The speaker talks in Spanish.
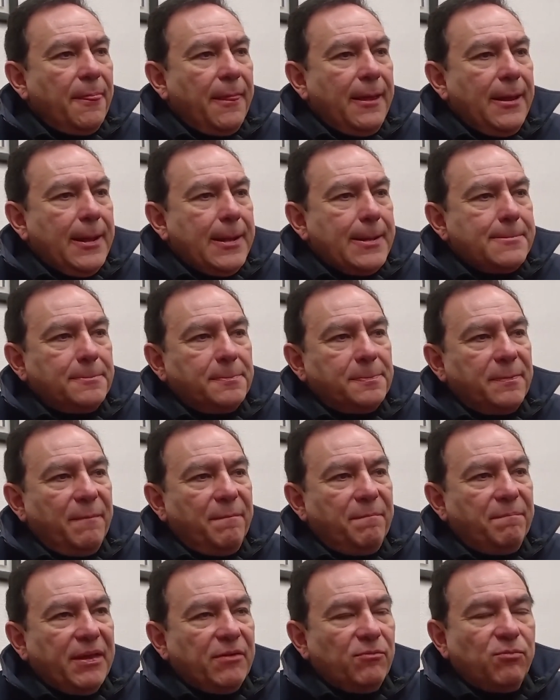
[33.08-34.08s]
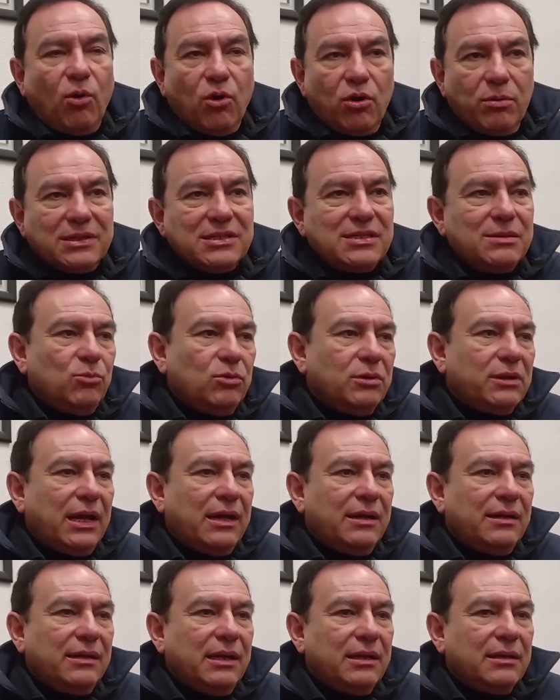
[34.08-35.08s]
en forma
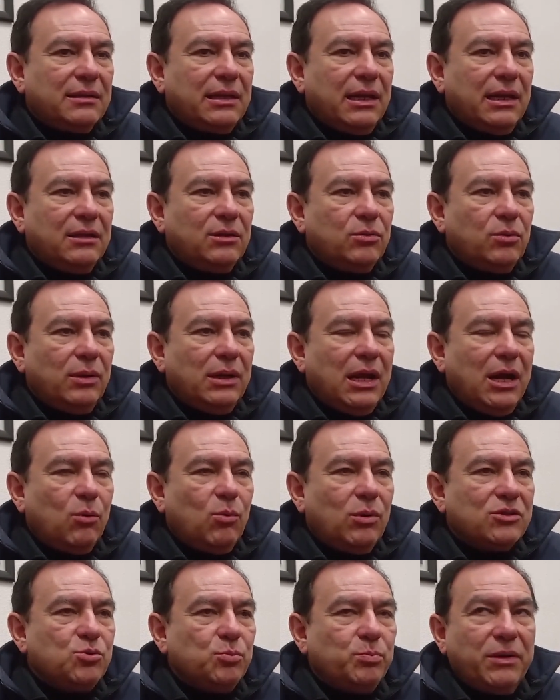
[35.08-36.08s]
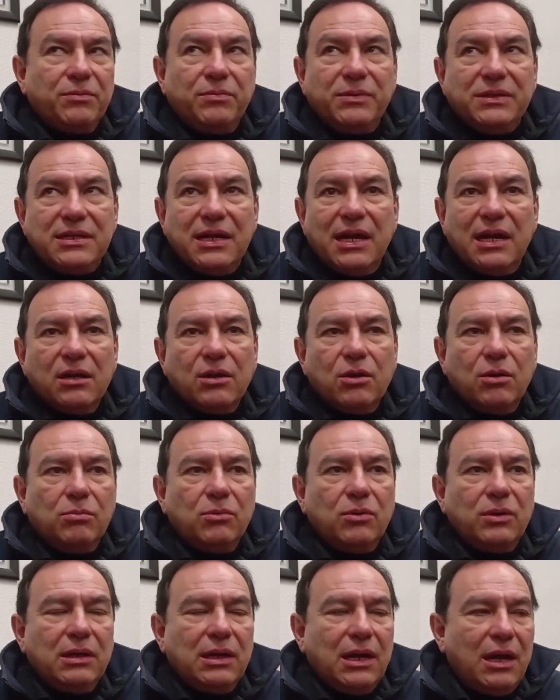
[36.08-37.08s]
simultánea tanto el agua superficial
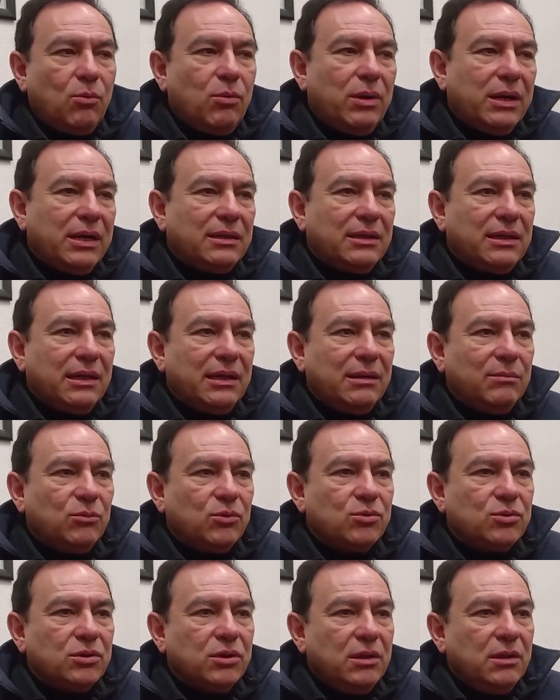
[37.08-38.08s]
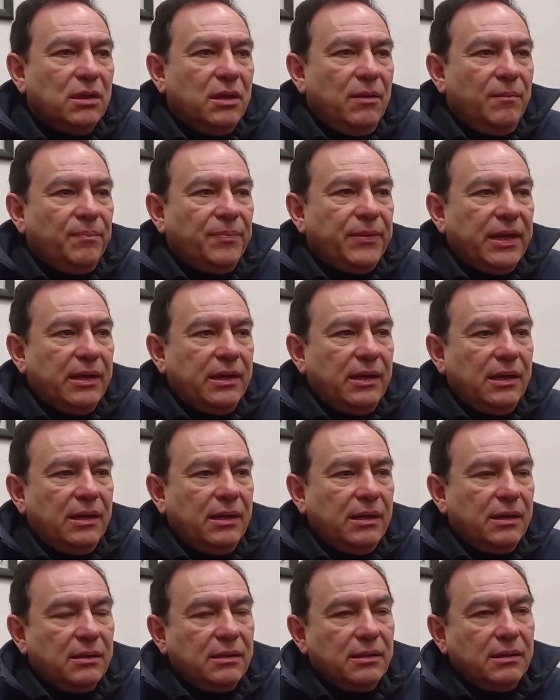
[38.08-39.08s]
como el agua que tenemos
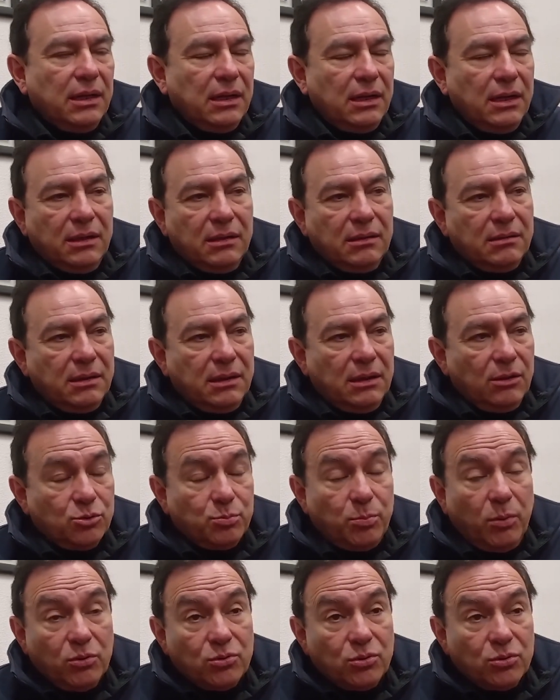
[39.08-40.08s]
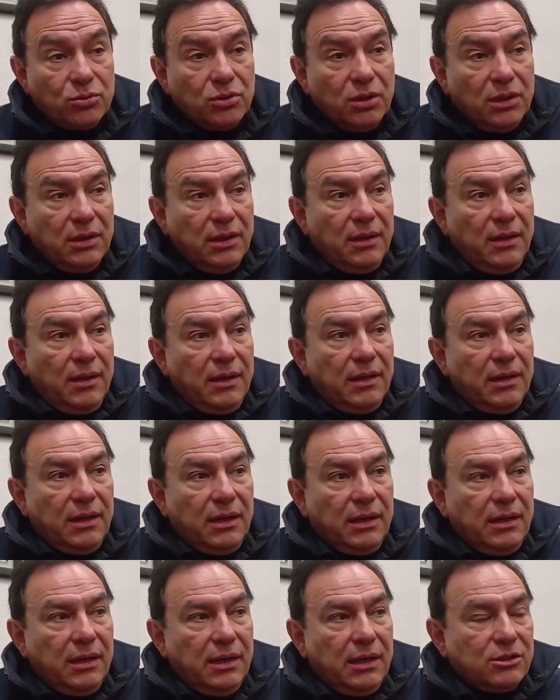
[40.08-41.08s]
de los pozos.
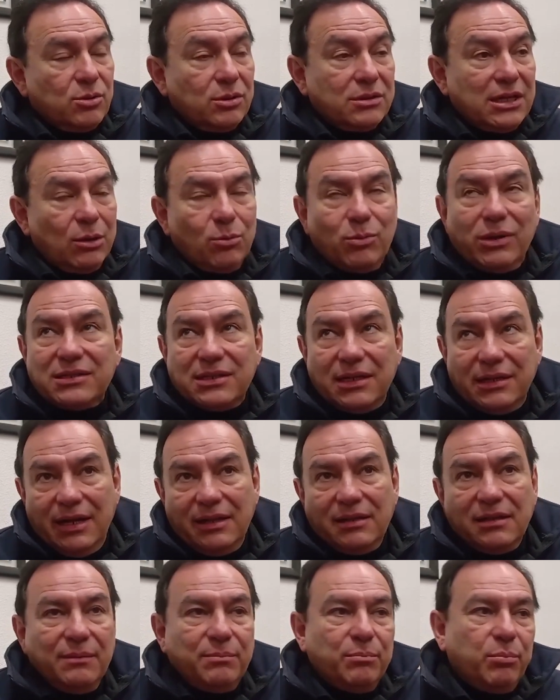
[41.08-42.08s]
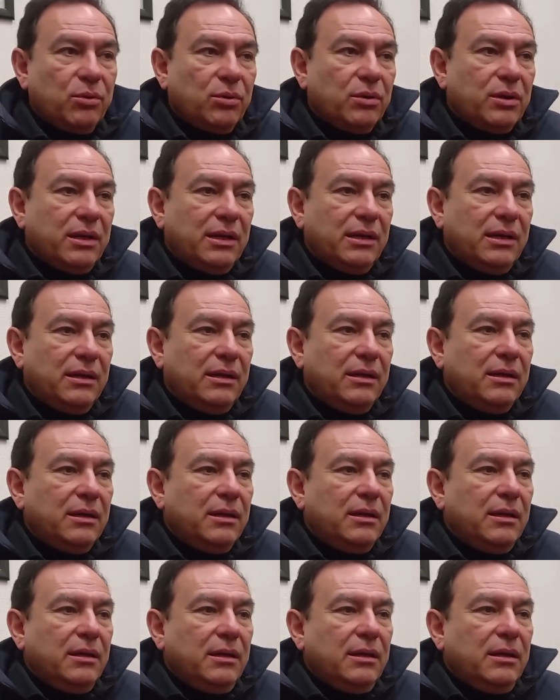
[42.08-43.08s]
Eh, esto es algo excelente porque
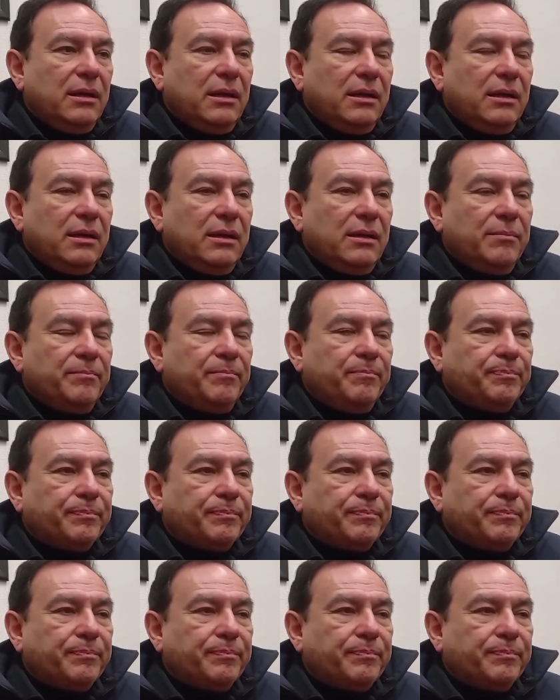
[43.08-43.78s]
eh,